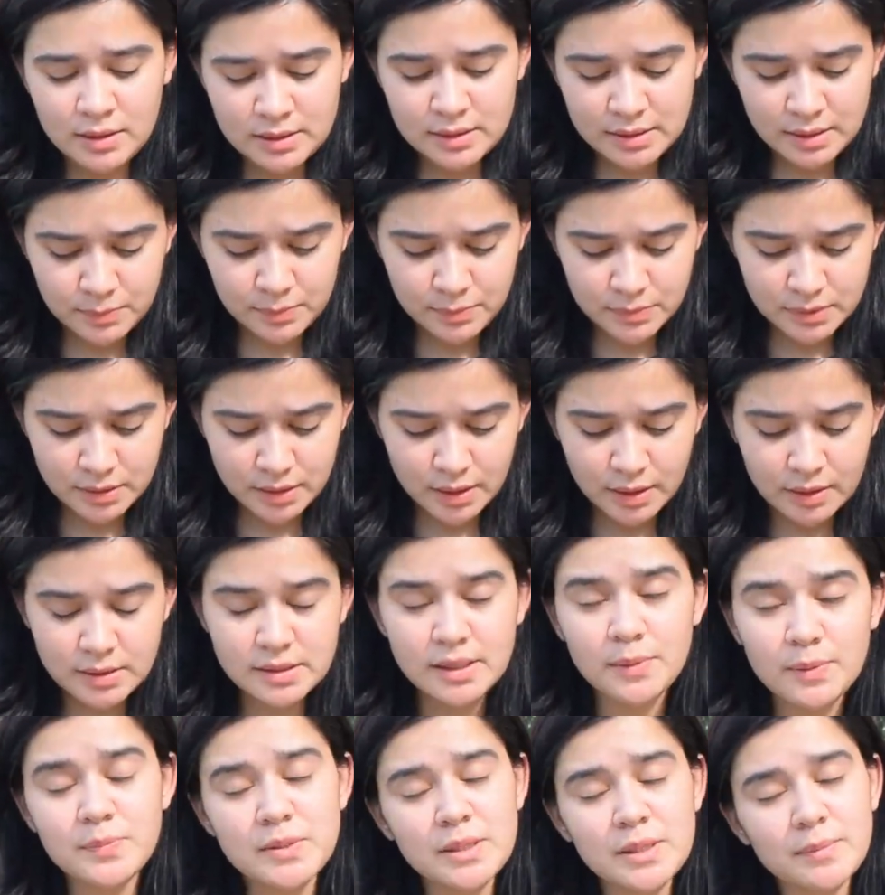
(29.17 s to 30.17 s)
सबसे
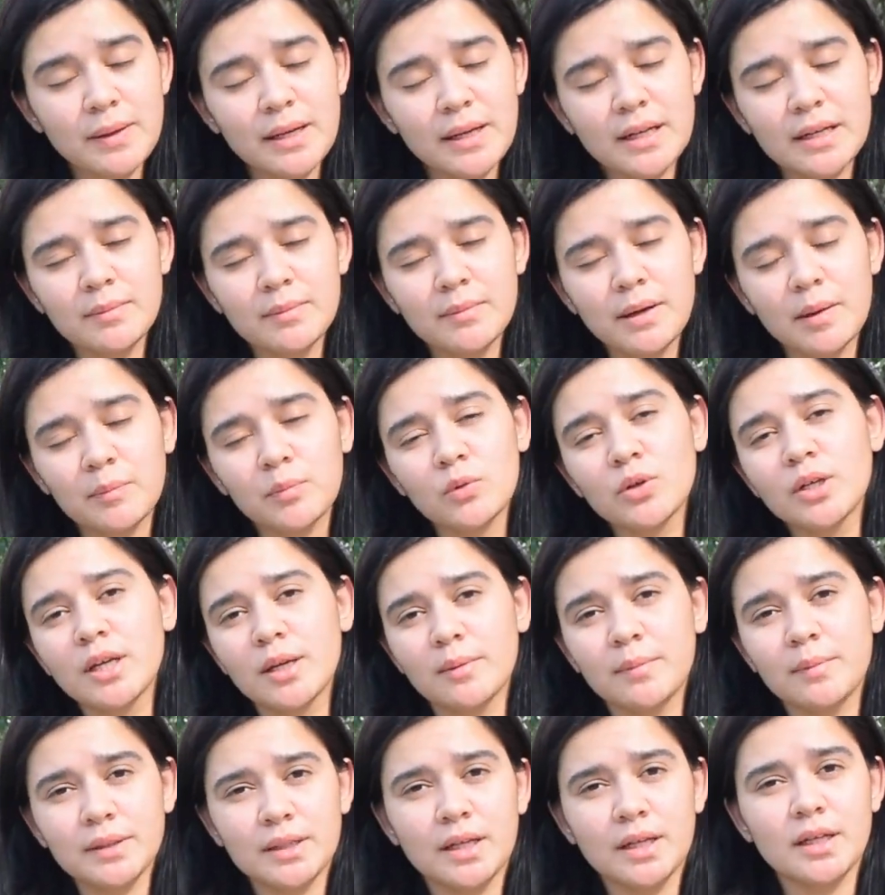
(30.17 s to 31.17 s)
सबसे पहले मैं आपको
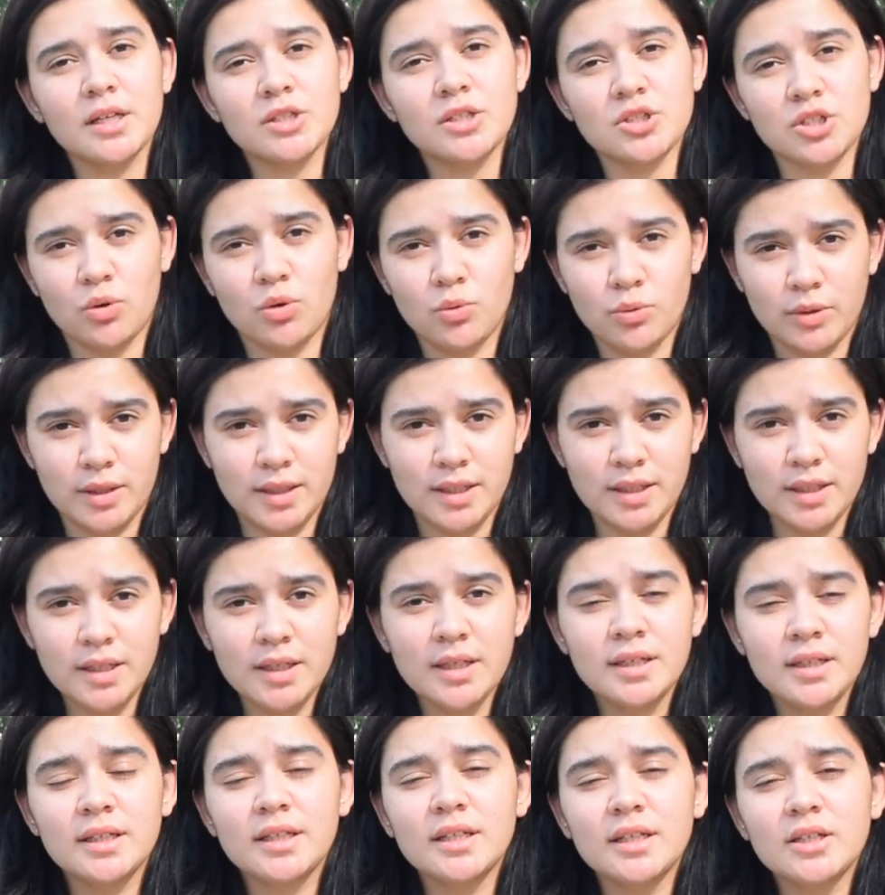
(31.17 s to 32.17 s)
ये बताना चाहूँगी
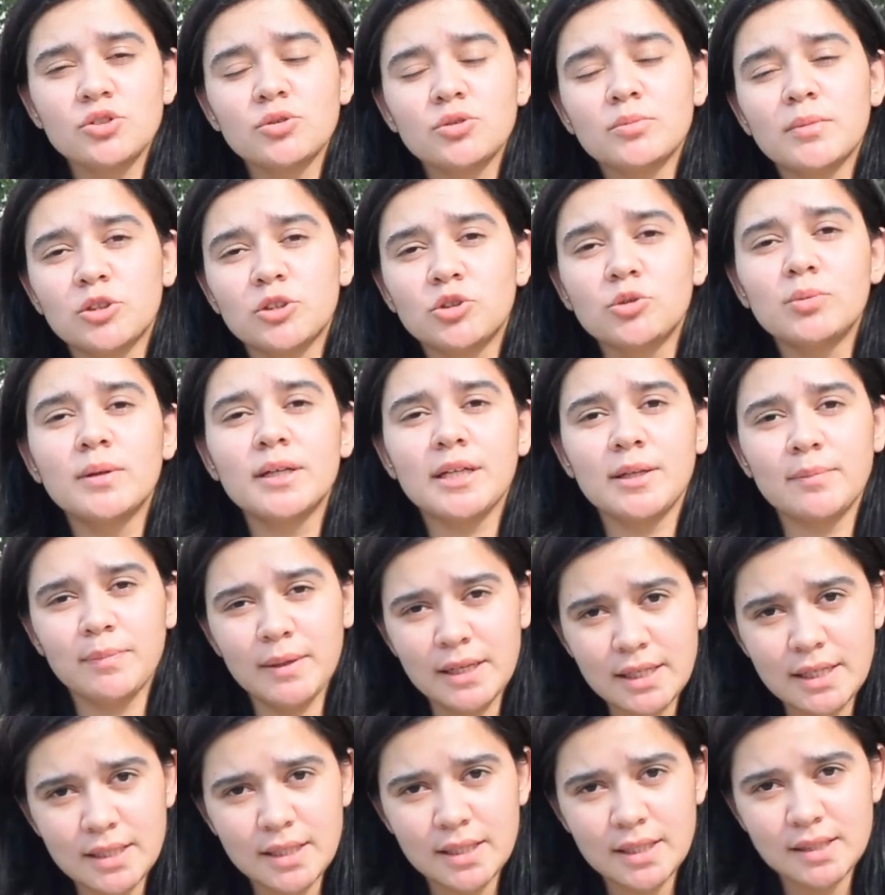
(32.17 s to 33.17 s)
कि ये जो मधुबनी
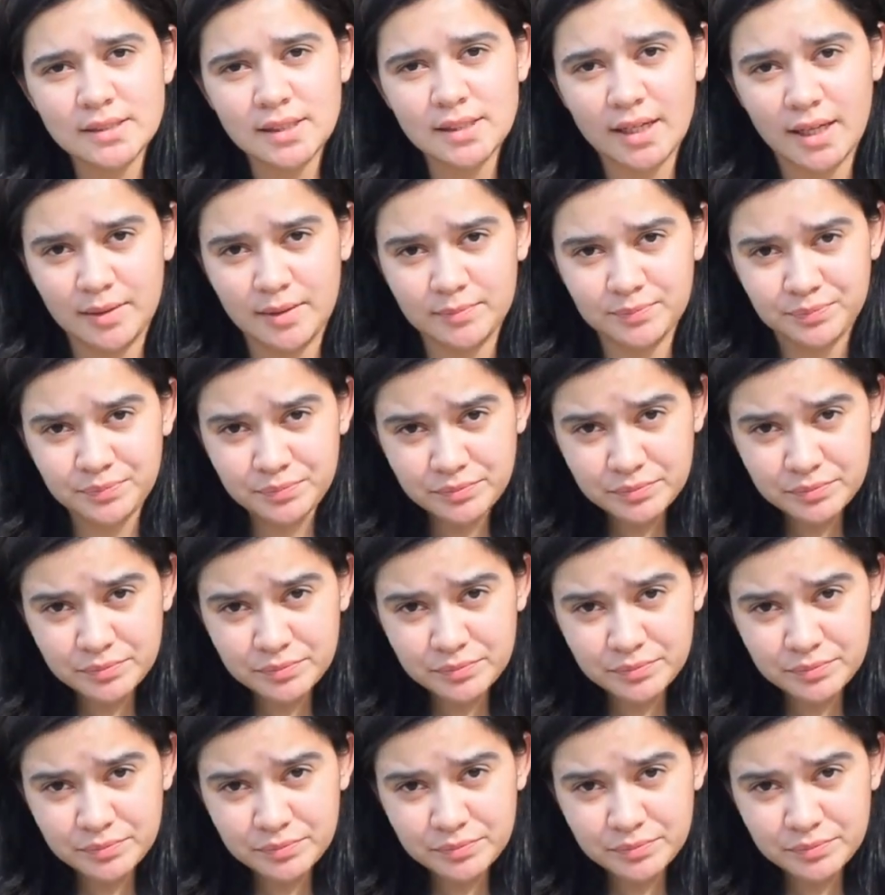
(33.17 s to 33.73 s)
पेंटिंग्स हैं